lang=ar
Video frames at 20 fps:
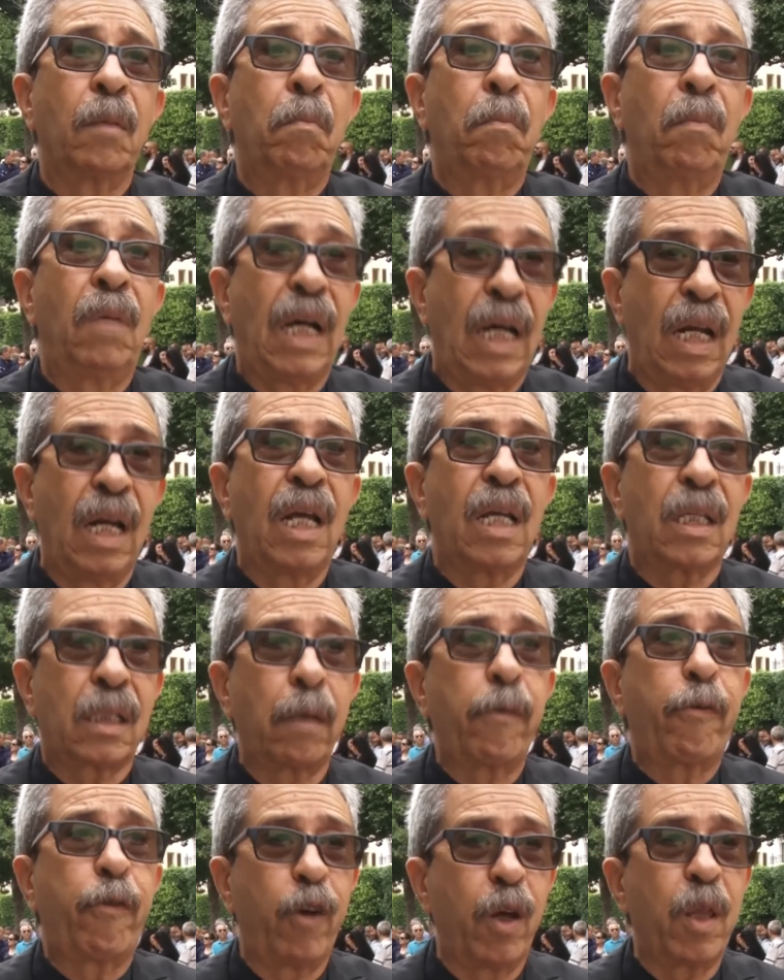مع
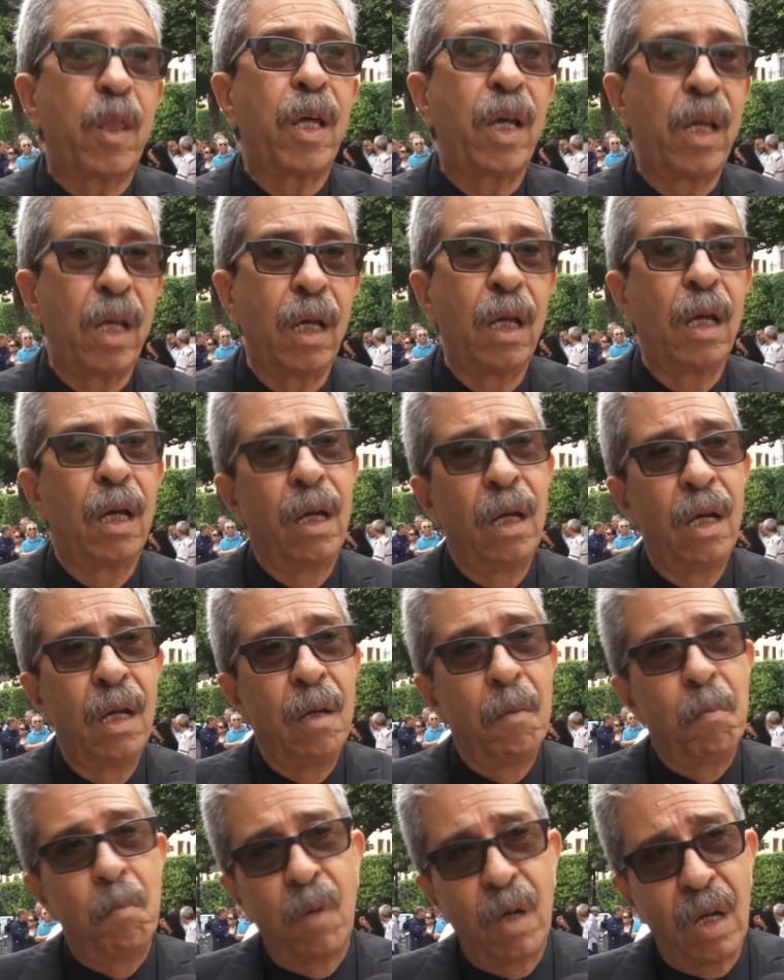الأسف هذا
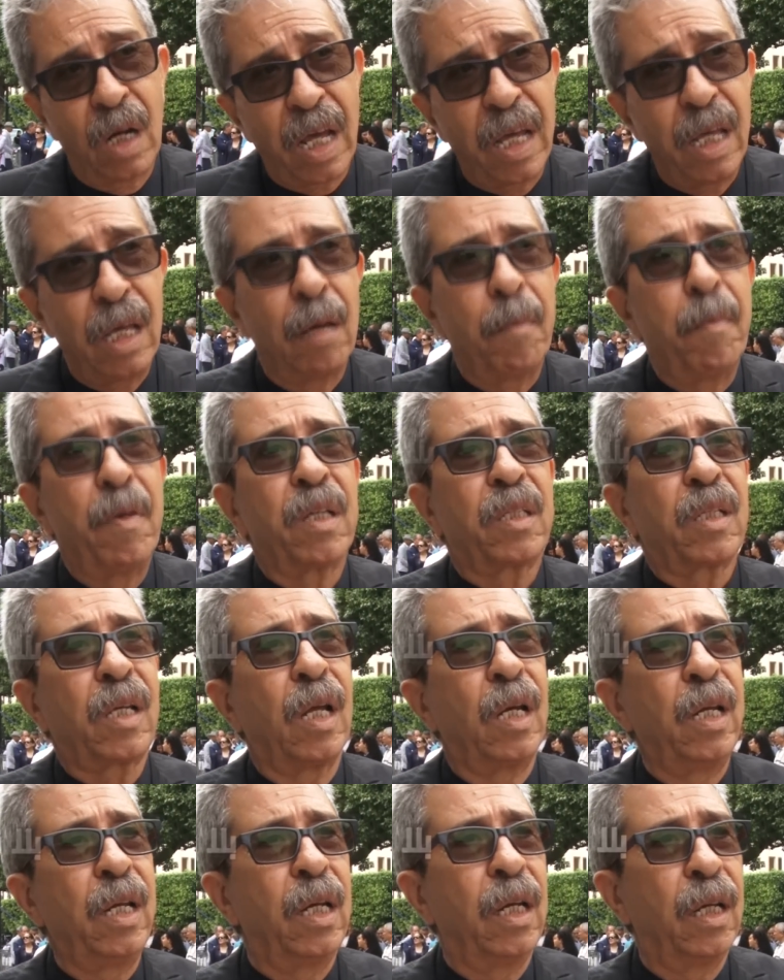من أيامات
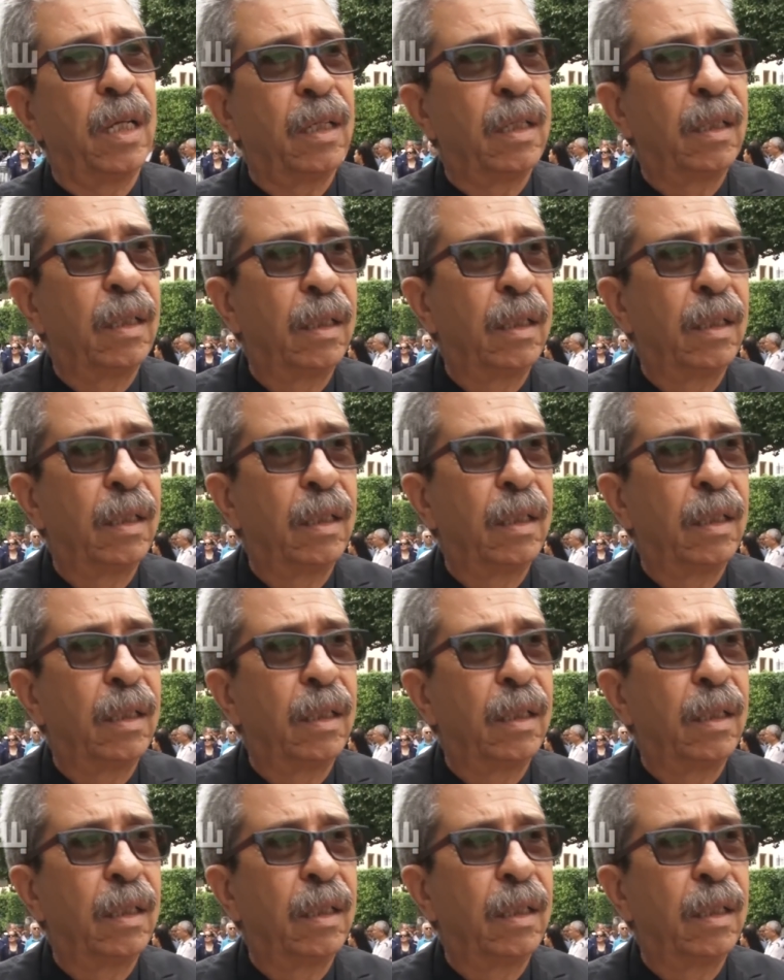قليلة